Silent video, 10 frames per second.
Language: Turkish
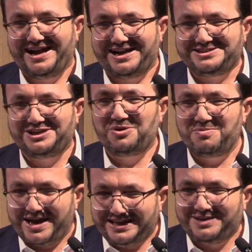Hazreti
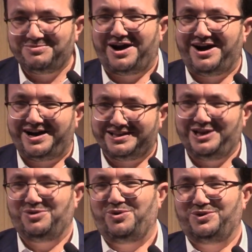Ömer gibi
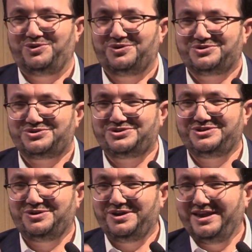adil ol diyoruz.